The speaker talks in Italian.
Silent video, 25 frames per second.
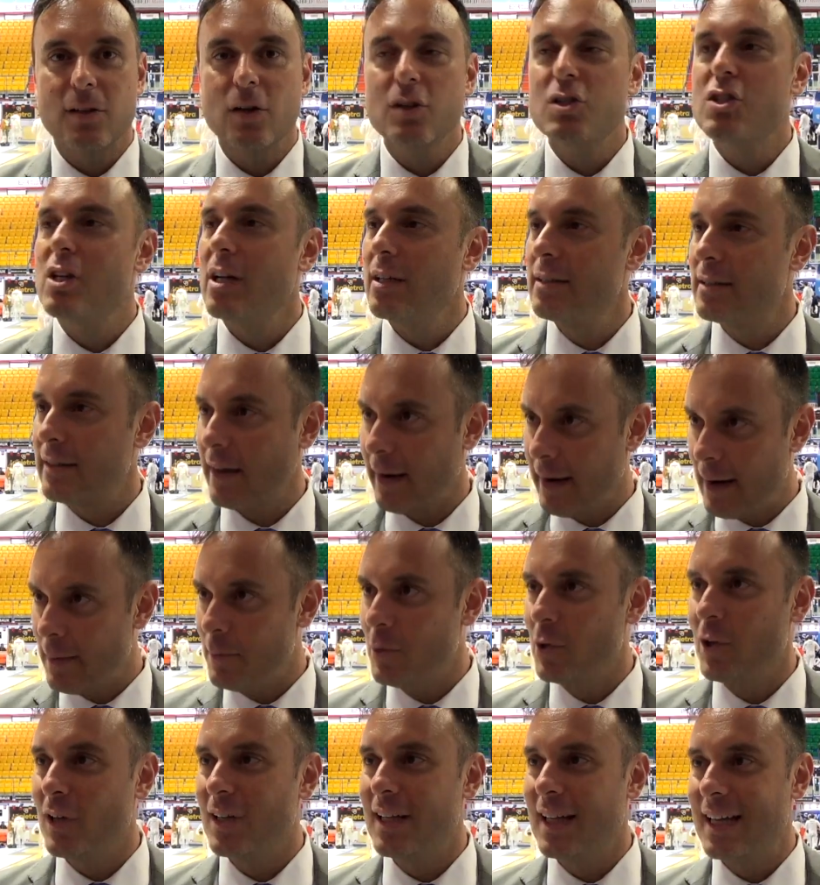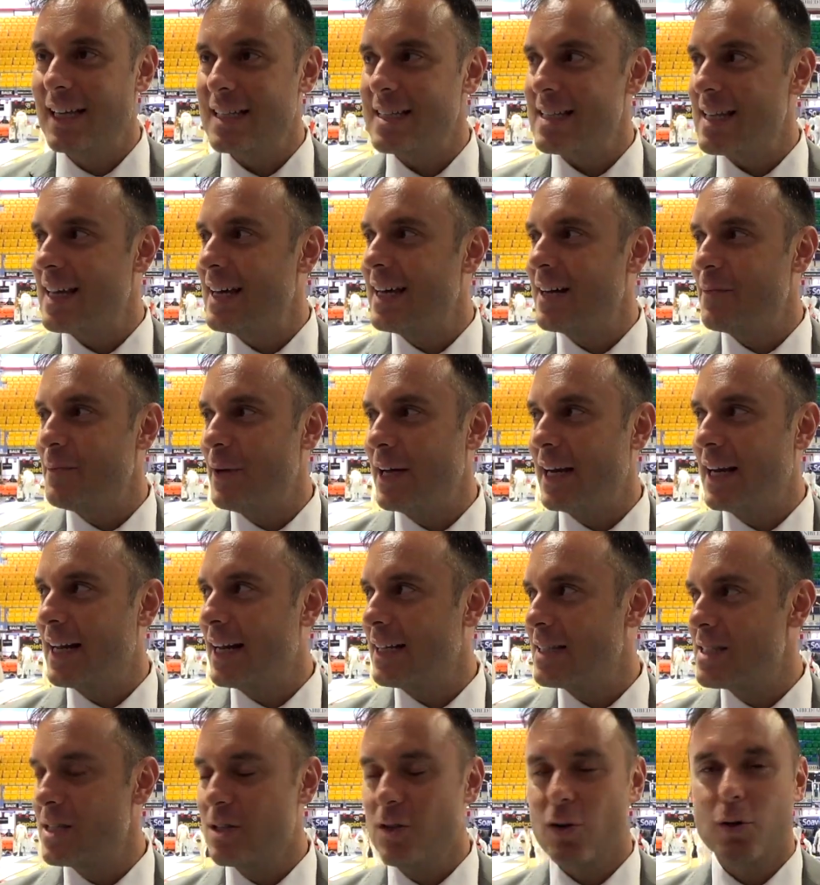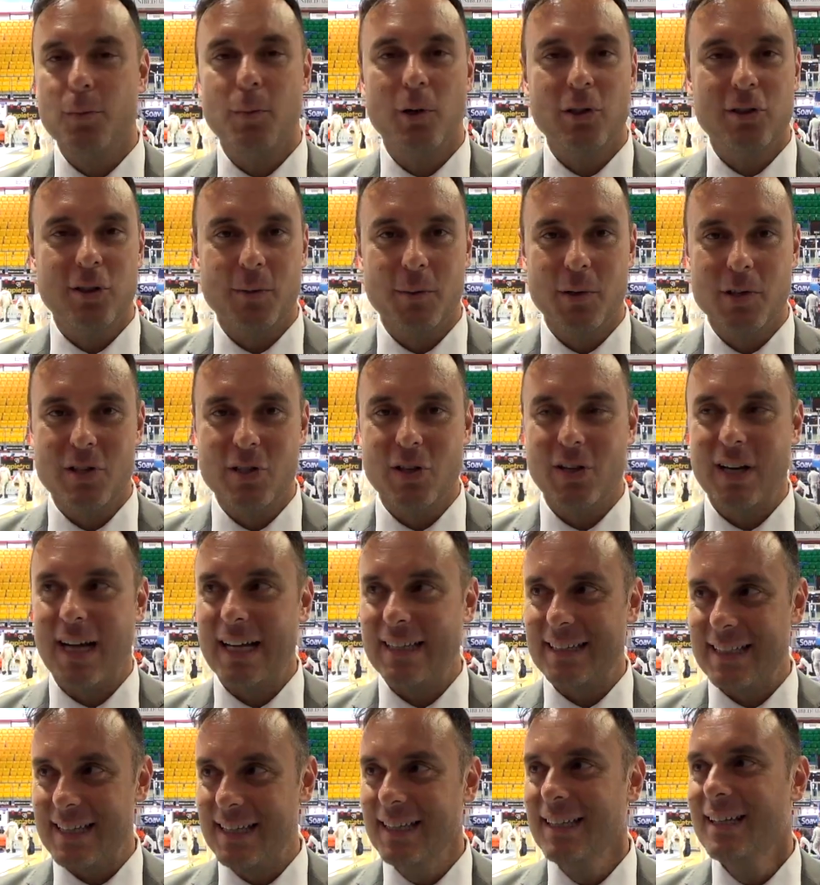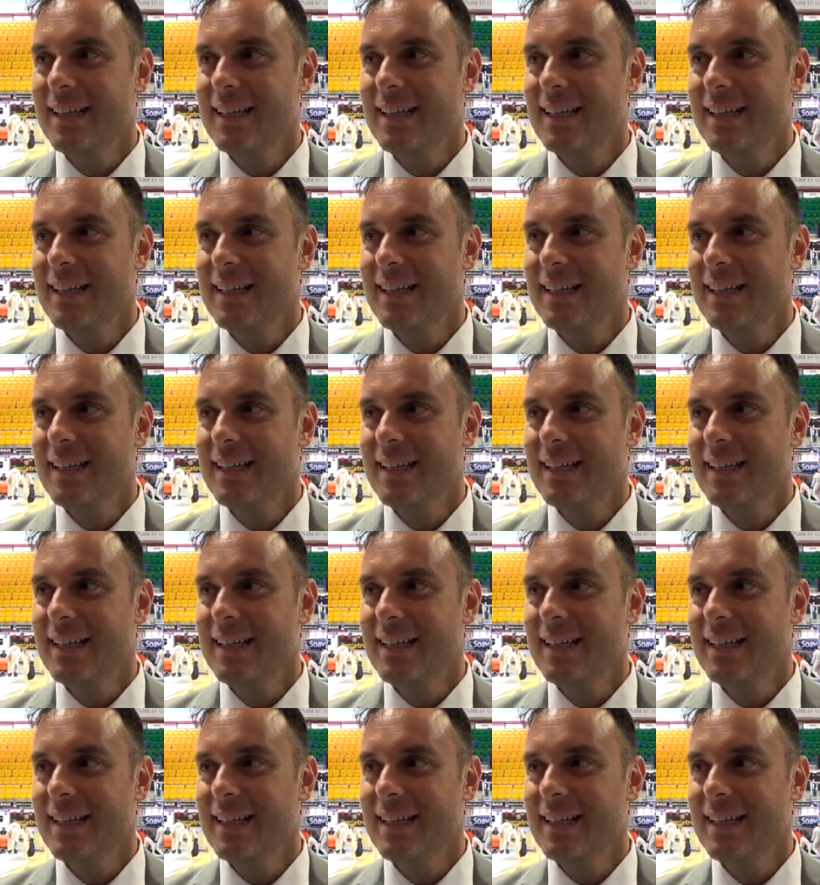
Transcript: oggi entriamo noi della scherma, e i ragazzi sono molto emozionati,